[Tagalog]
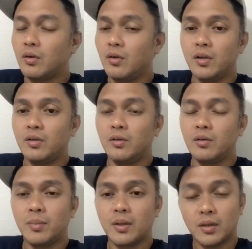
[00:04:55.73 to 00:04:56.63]
all in all
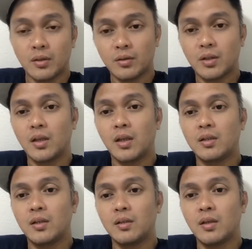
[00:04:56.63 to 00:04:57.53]
pag tinotal
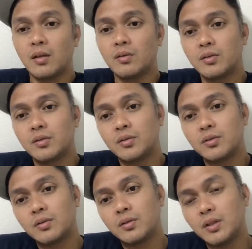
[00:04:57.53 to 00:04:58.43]
natin halos